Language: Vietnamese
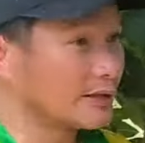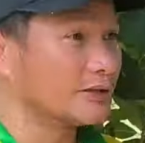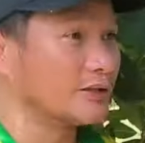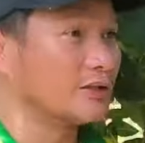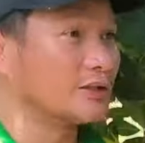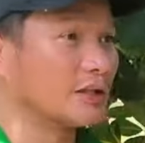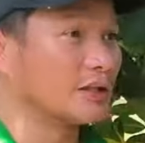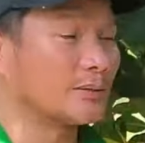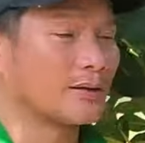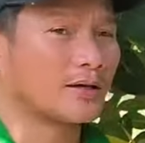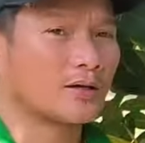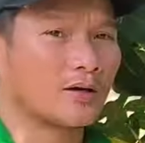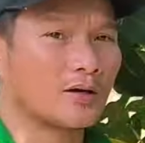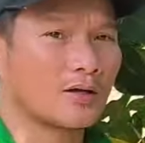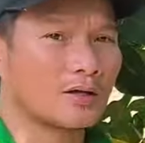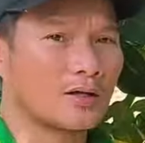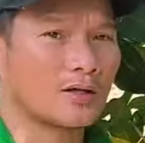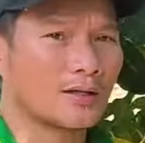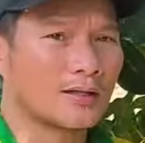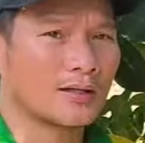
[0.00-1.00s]
Thường thường thì bà
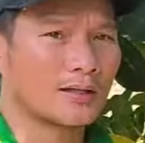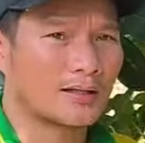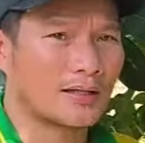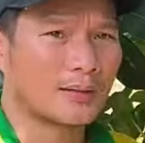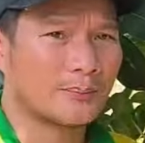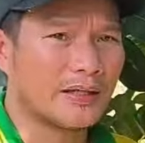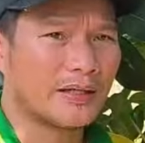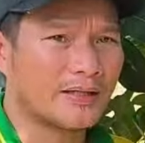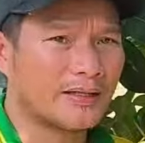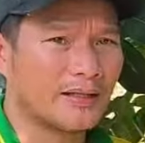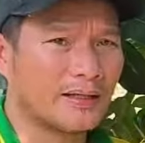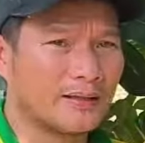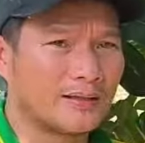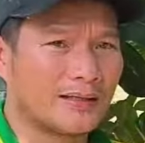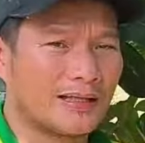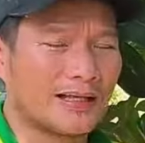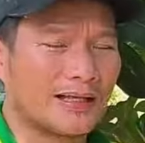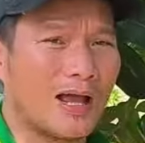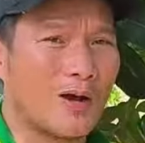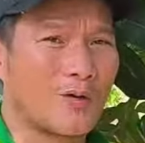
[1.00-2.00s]
con hay nói rằng là mít
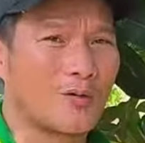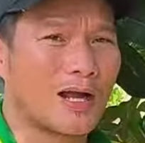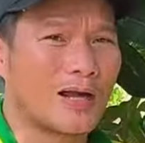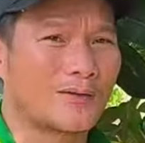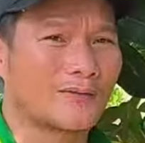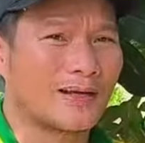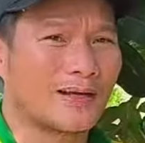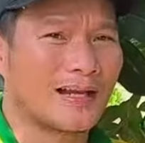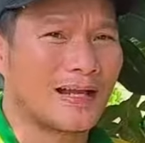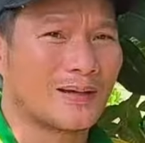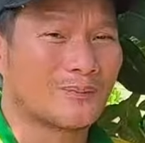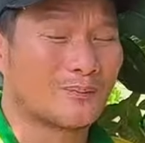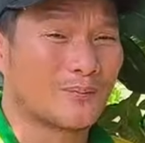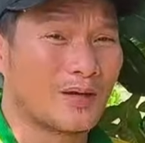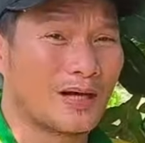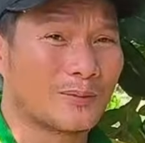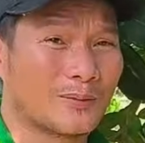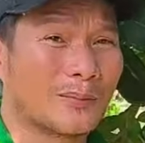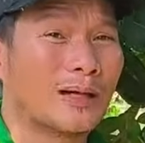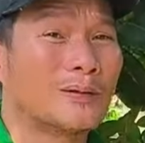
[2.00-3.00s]
á, thì đâu cần phải
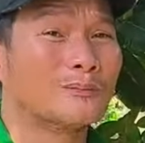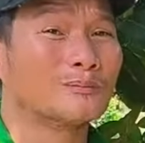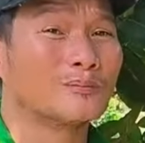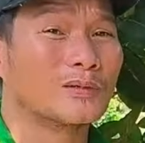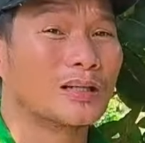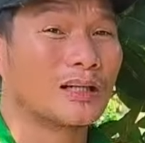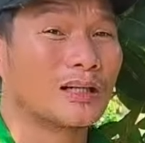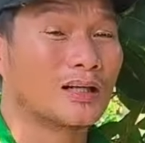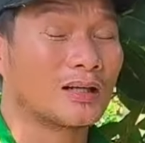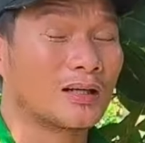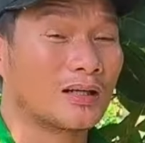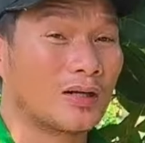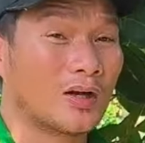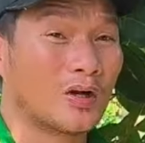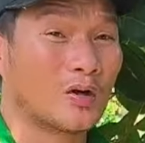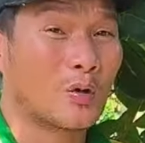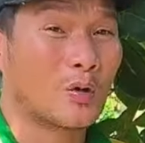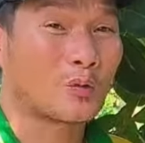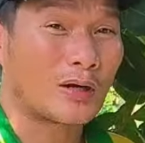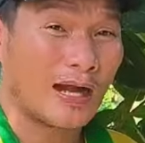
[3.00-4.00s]
làm bông
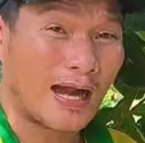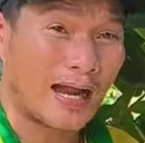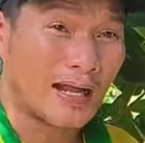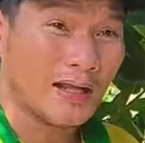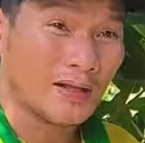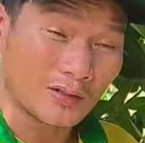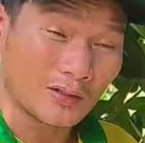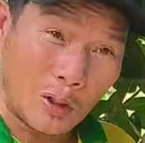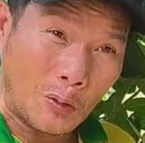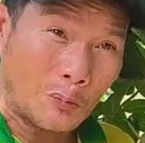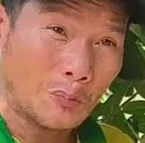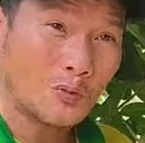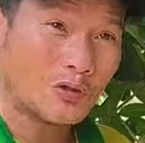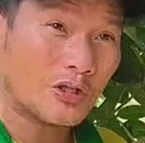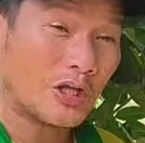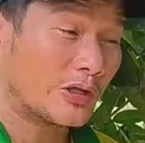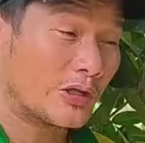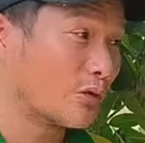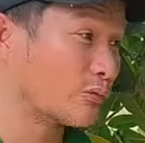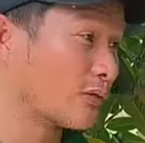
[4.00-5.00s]
nó cũng ra,
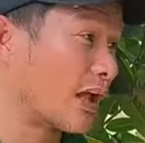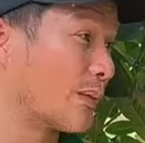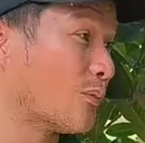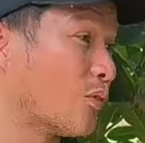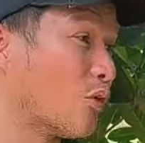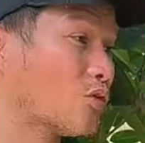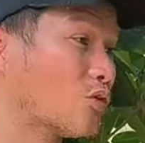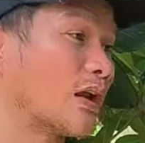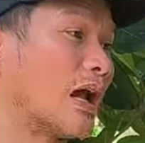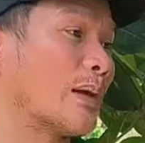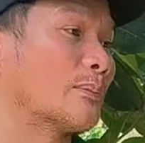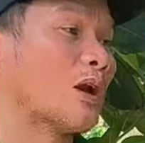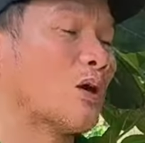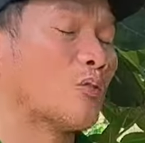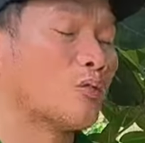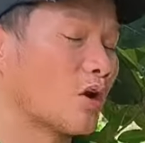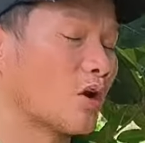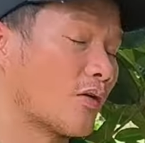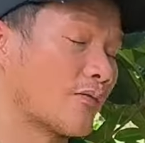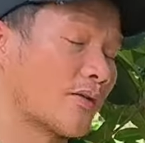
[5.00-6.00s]
đúng, nhưng chúng ta muốn
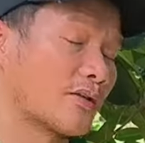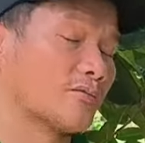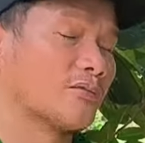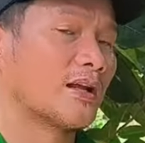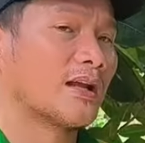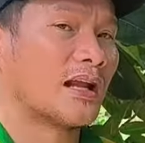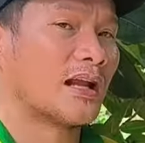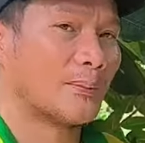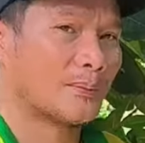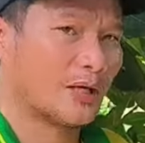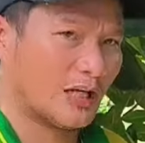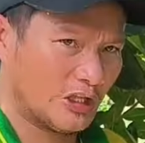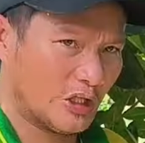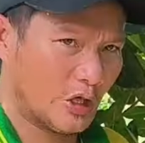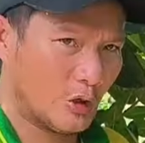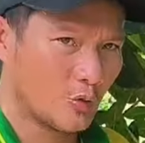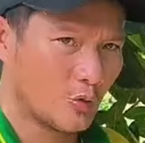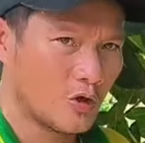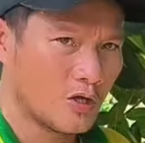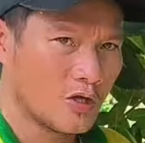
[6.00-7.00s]
làm đồng loạt và chúng ta làm
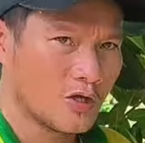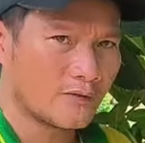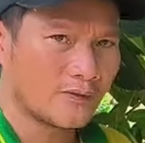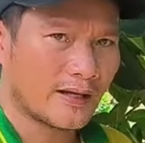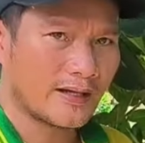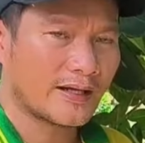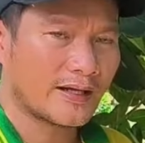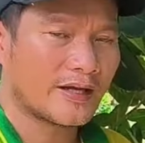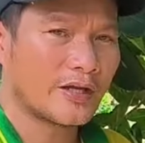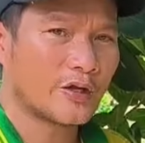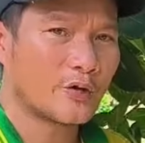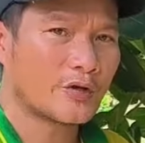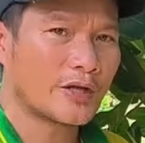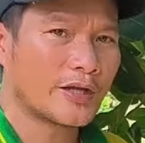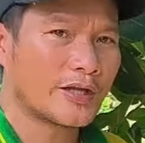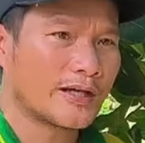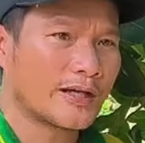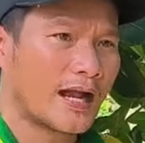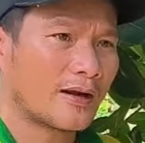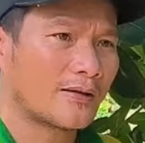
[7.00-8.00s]
nghịch vụ. Vậy cái
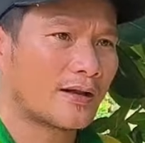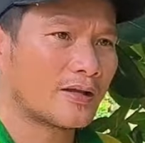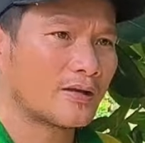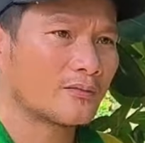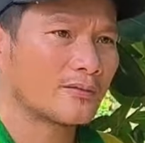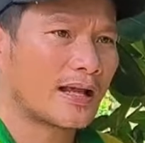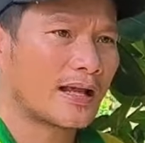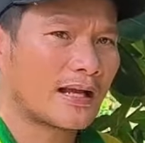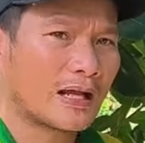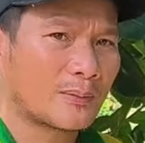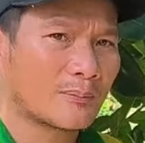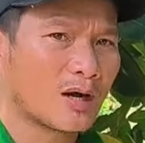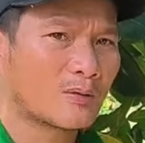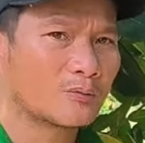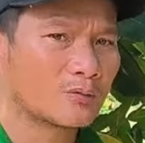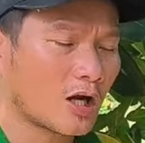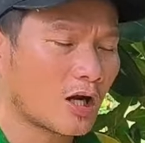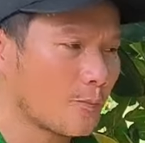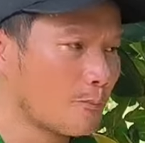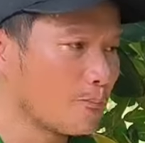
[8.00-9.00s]
điều kiện nào để chúng ta
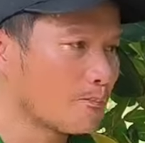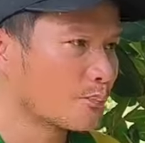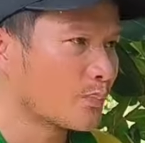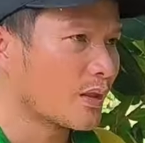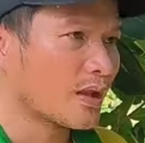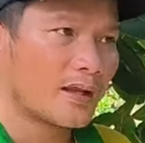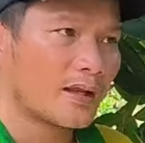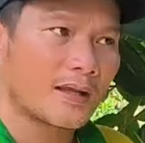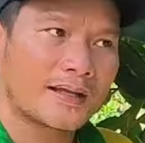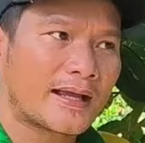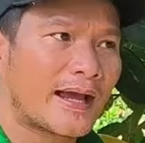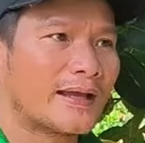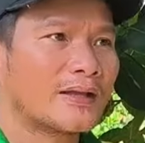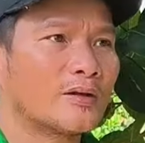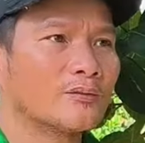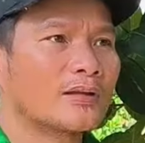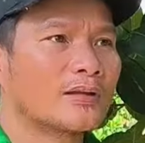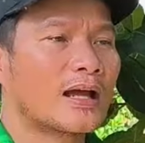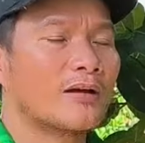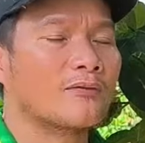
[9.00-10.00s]
làm bông đó thì
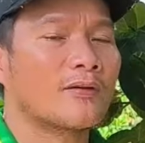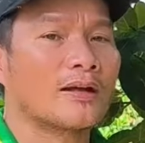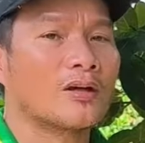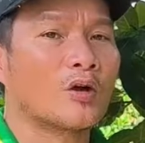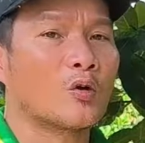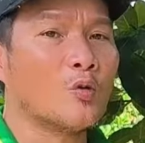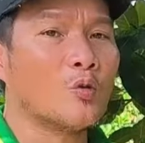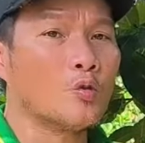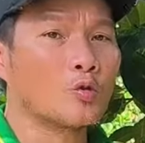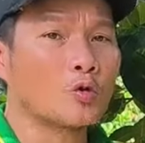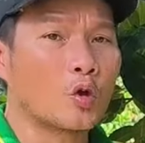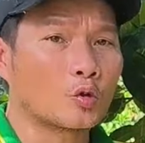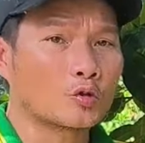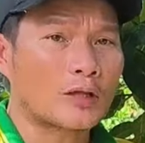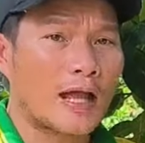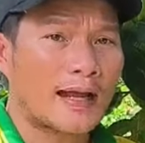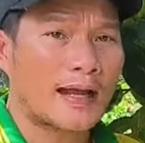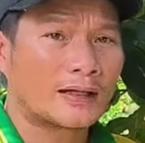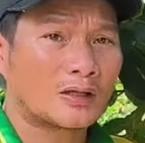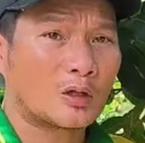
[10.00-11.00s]
cây chúng ta phải đủ
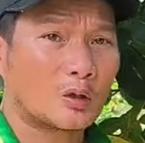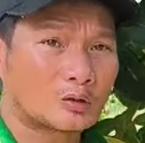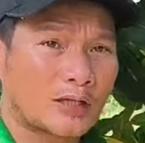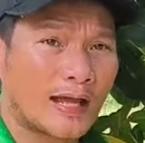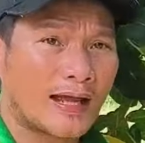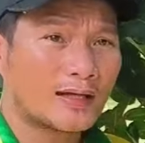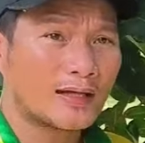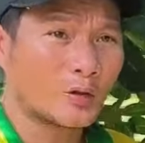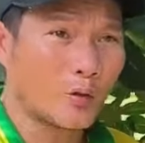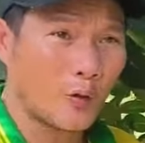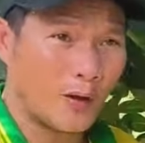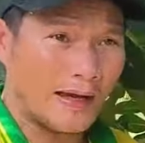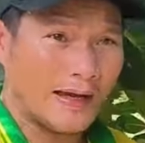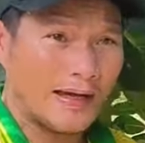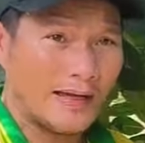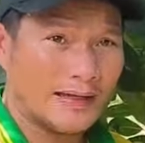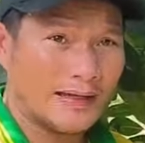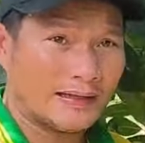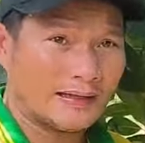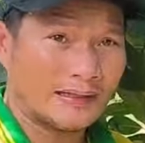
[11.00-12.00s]
tàn, đủ tán,
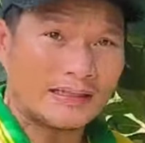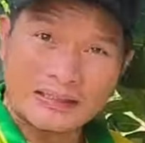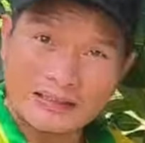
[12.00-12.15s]
khỏe.